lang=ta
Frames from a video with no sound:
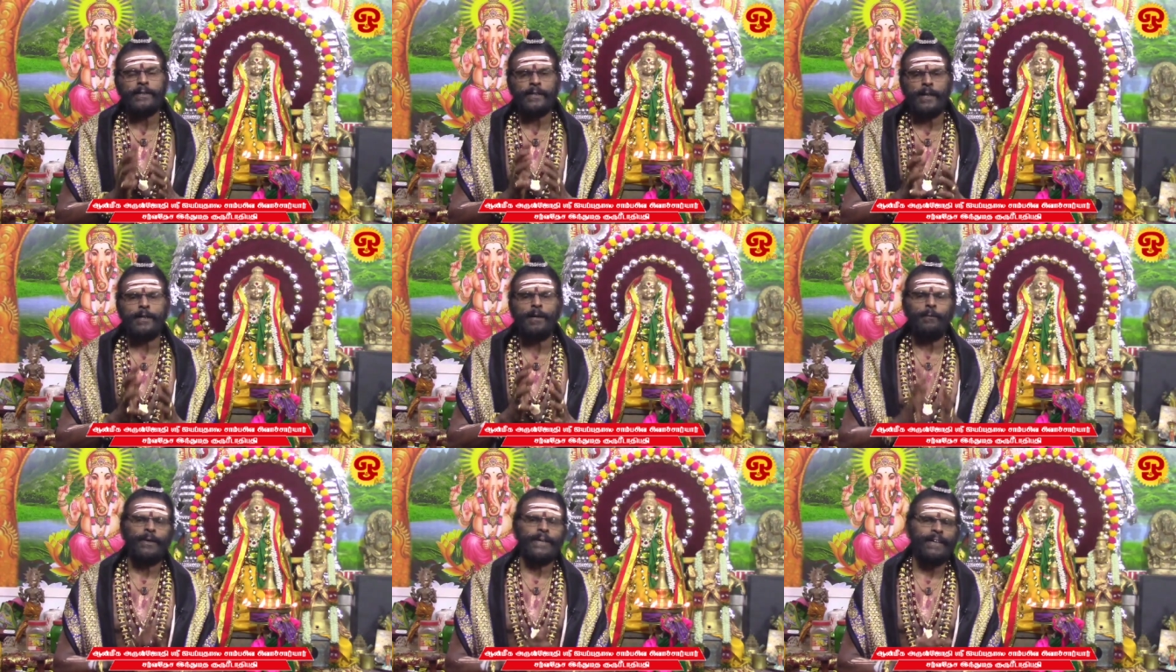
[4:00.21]

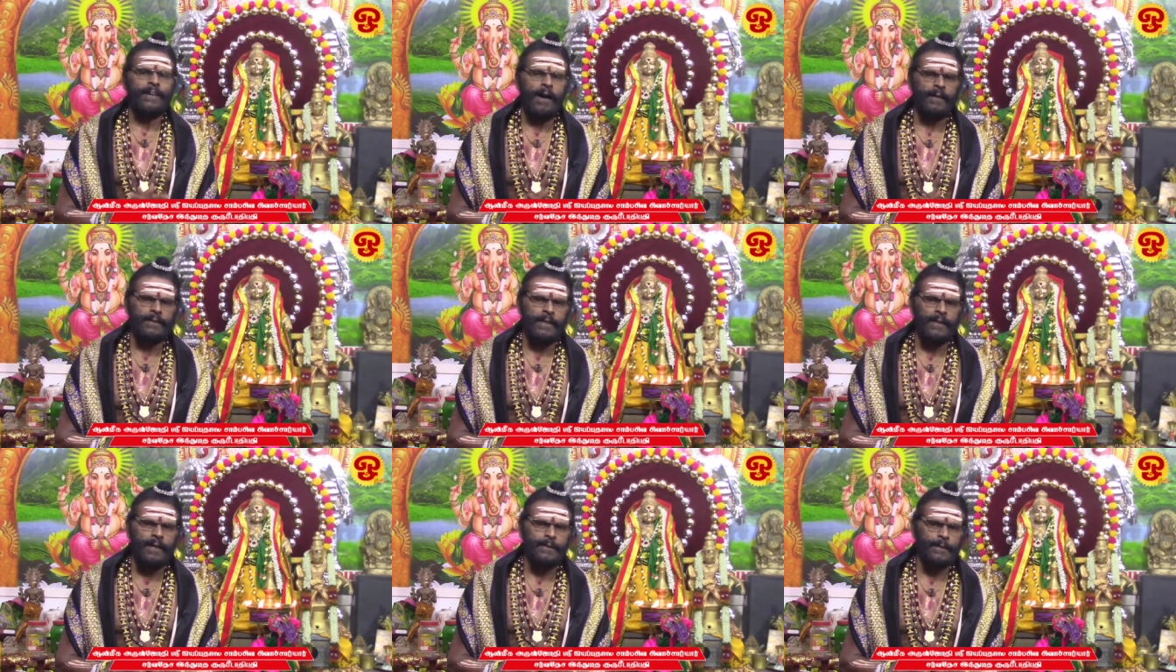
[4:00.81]
செல்ல முடியாத
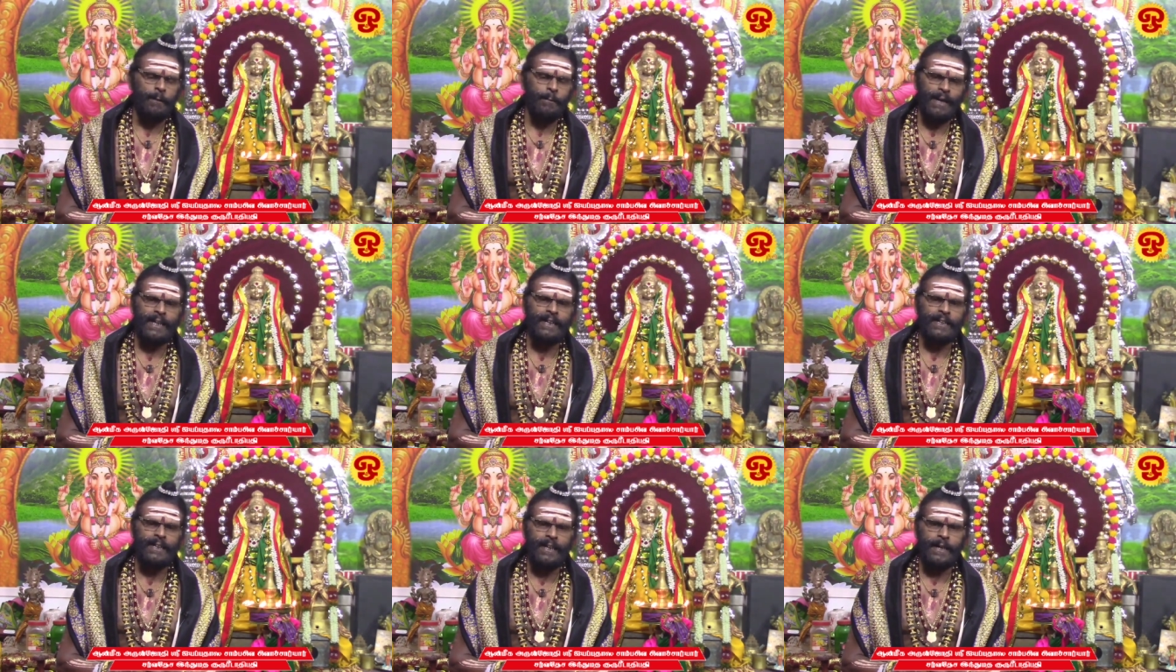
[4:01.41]
அந்த
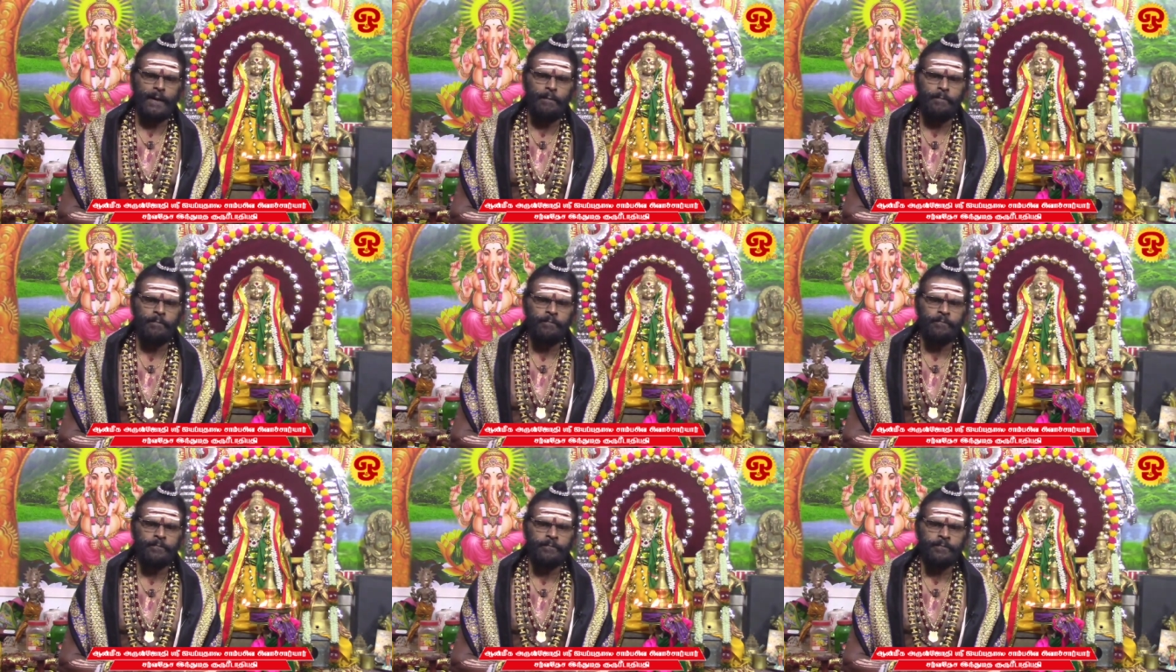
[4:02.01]
மலையிலே
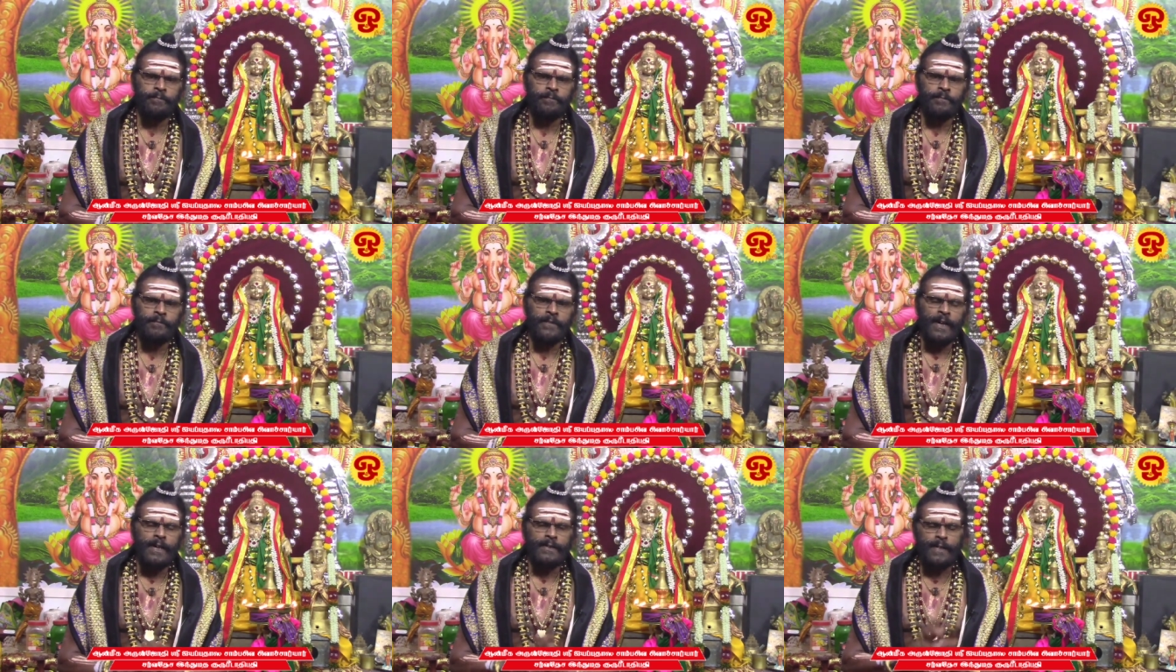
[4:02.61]

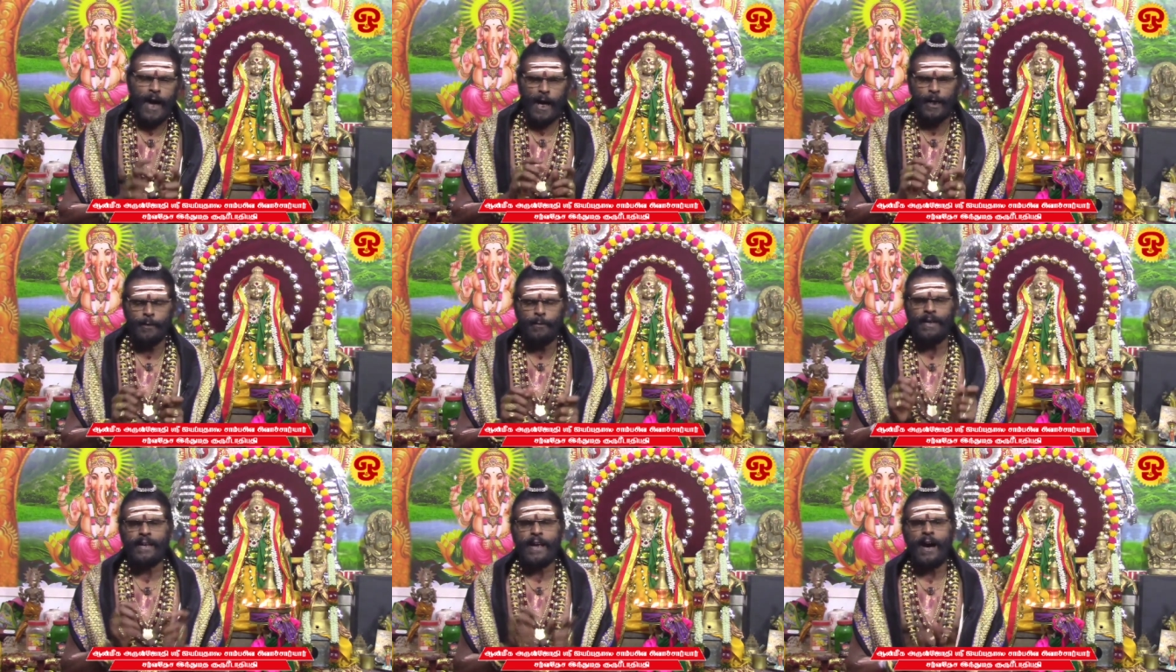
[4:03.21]
நாலு
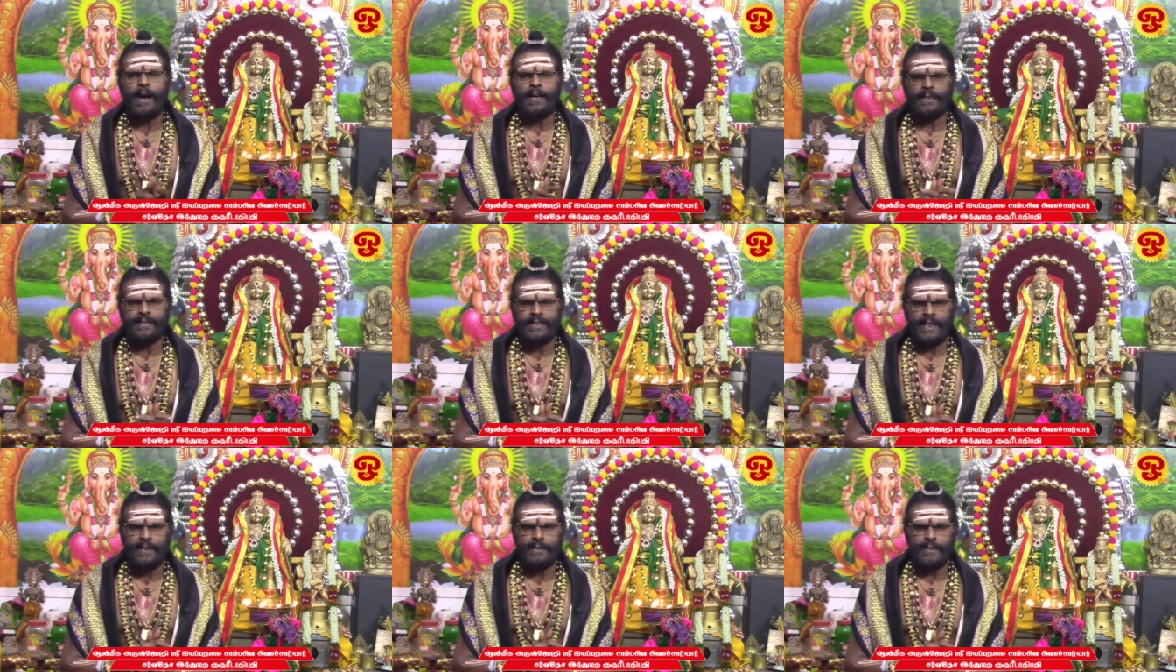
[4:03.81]
பேராக
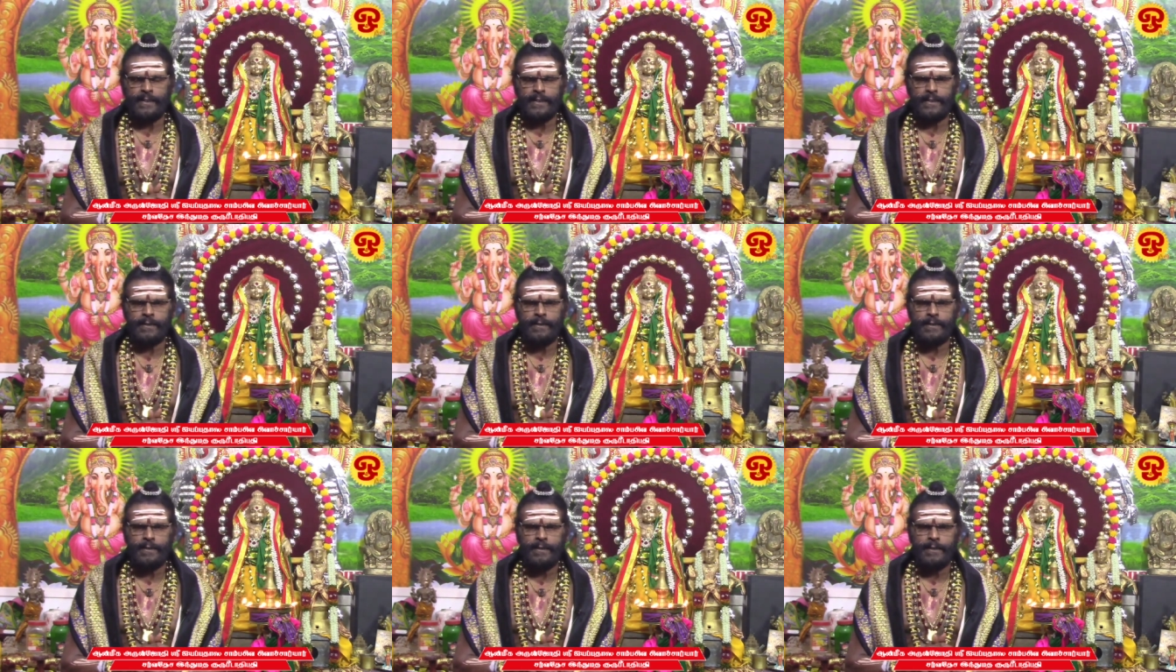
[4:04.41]
சேர்ந்து
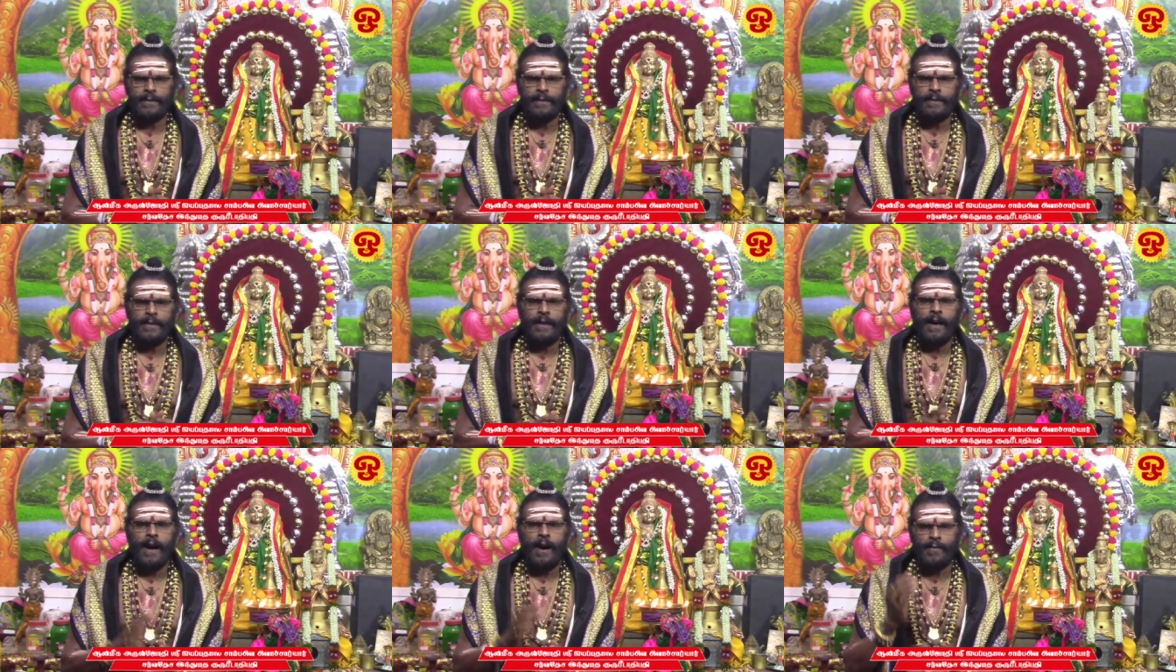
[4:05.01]

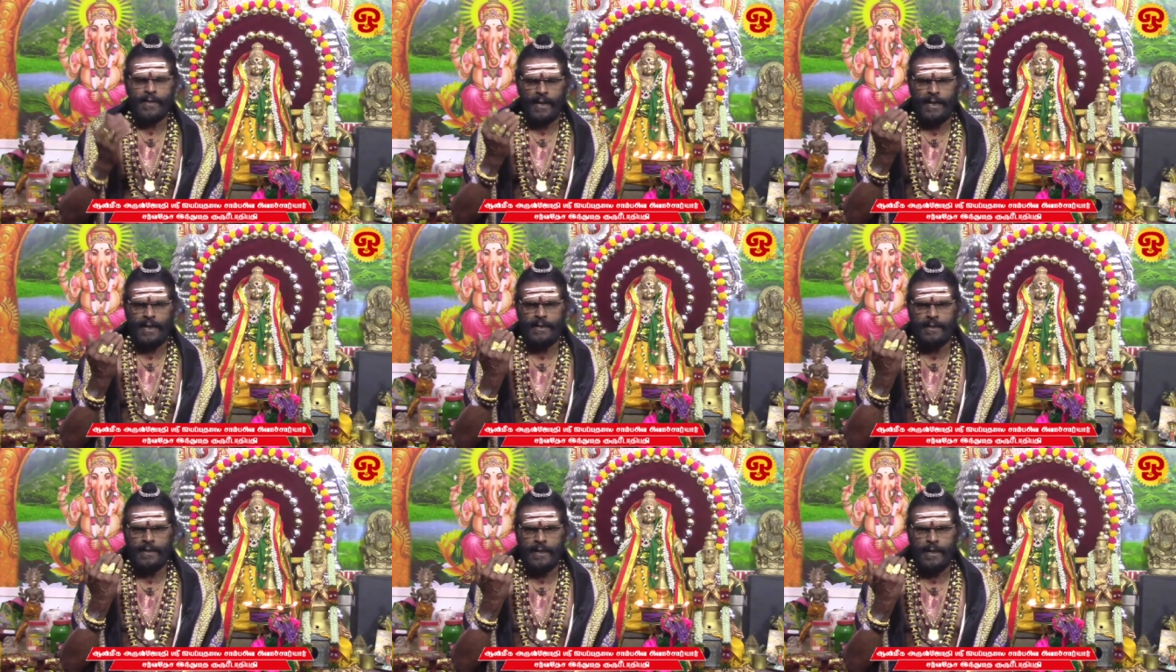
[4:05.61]
அவர்களை
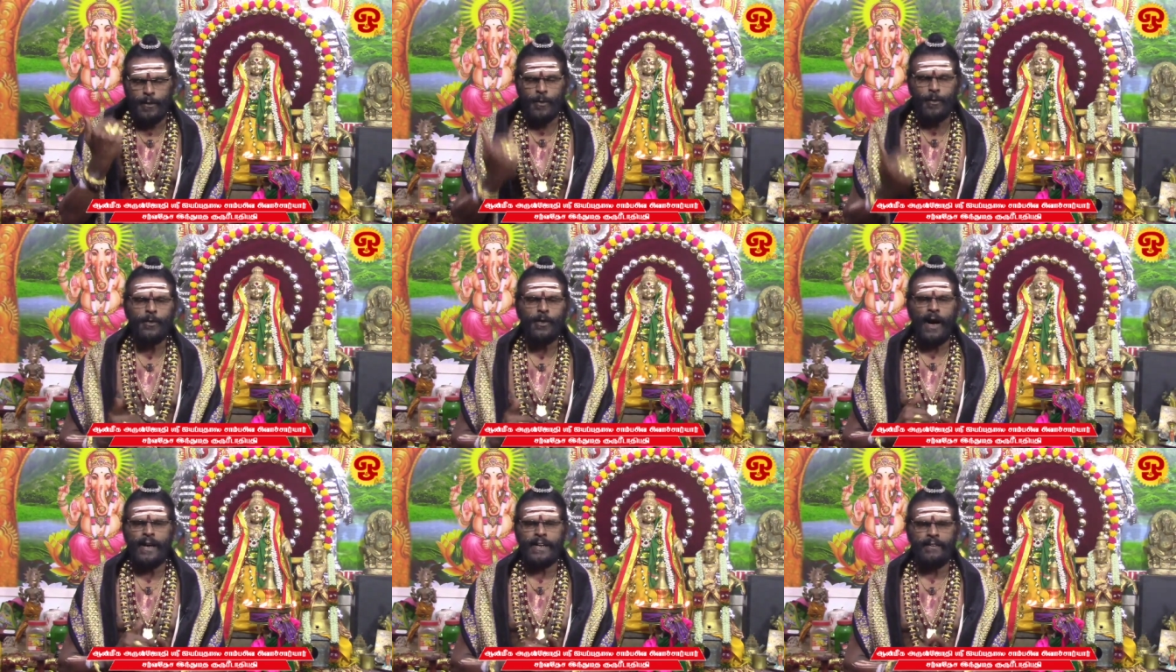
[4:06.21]

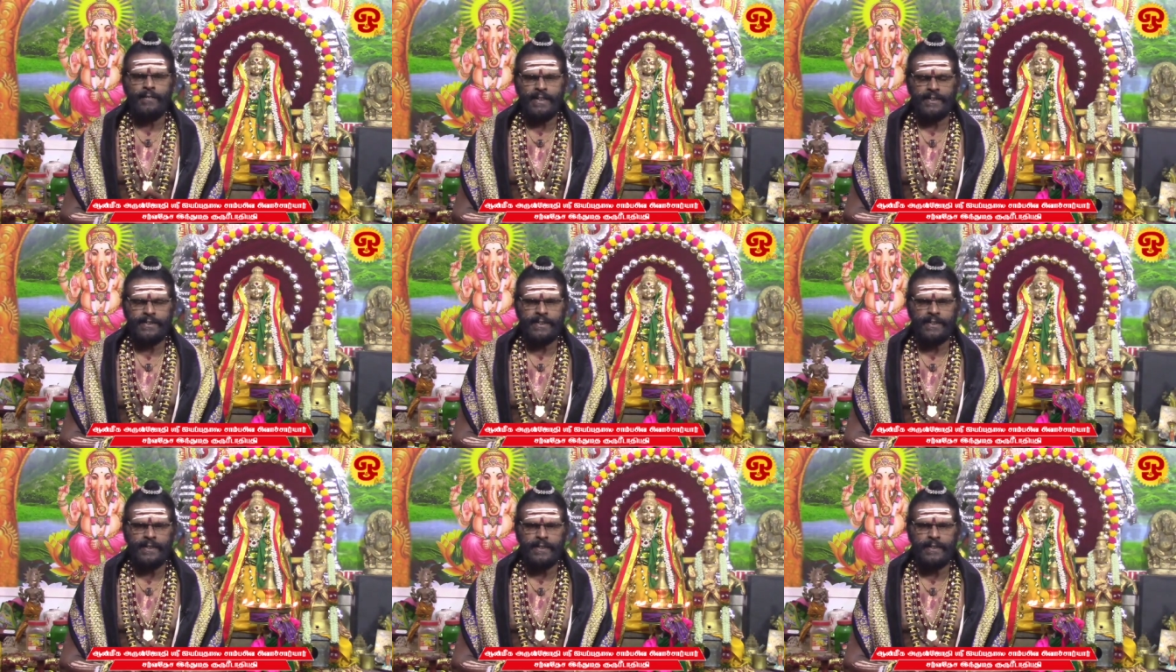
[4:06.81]
உட்கார
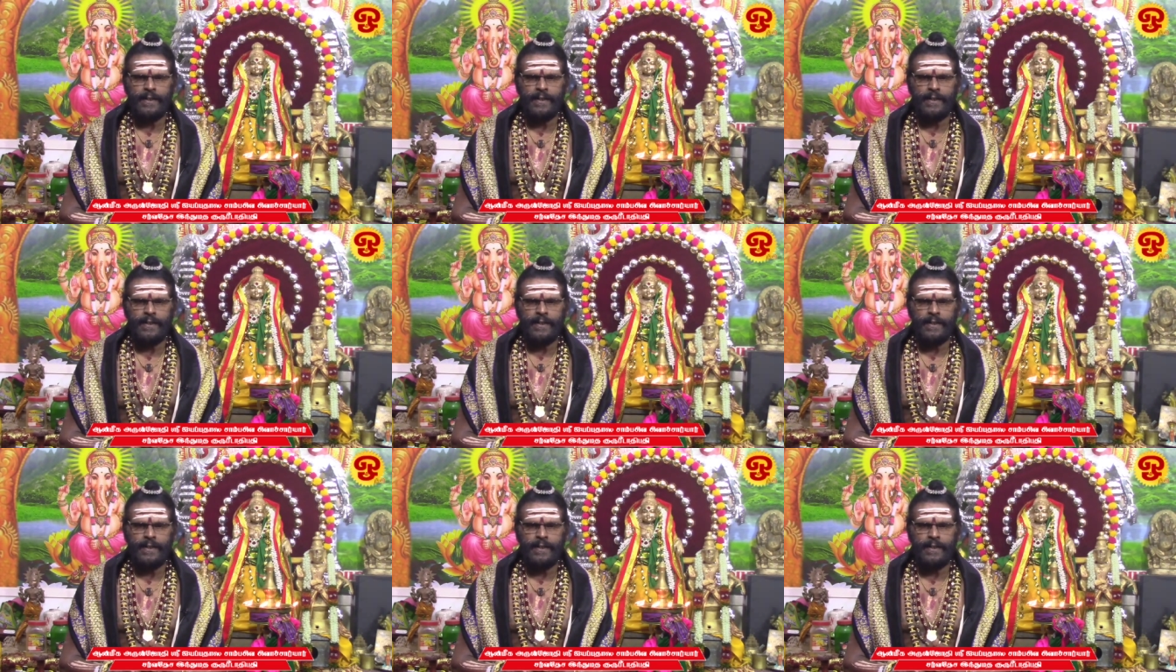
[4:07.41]
வைத்து